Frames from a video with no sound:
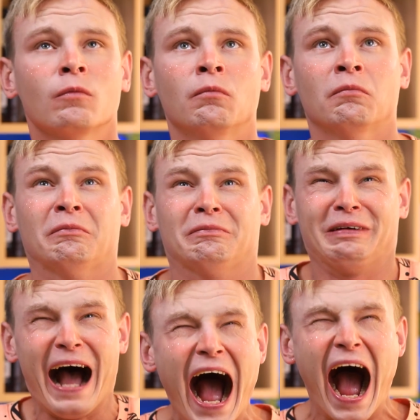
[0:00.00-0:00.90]
Ensuite,
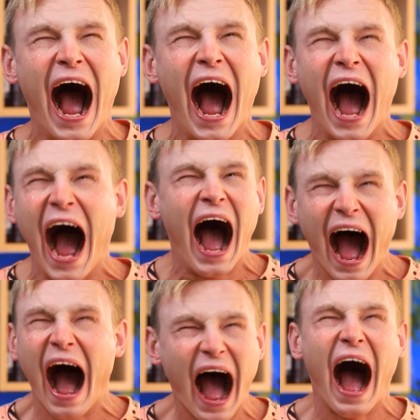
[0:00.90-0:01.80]
le retirer.
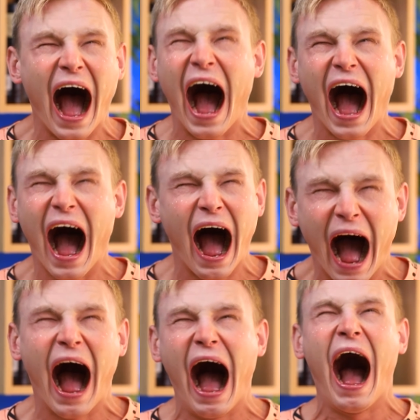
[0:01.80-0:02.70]
C'était
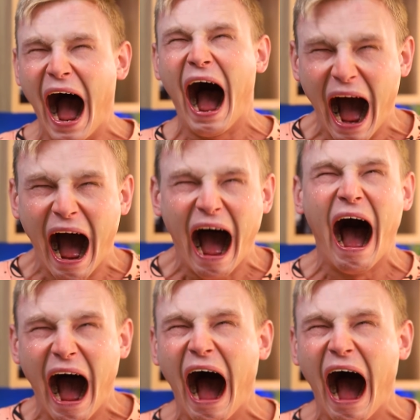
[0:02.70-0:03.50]
vraiment un masque, Betty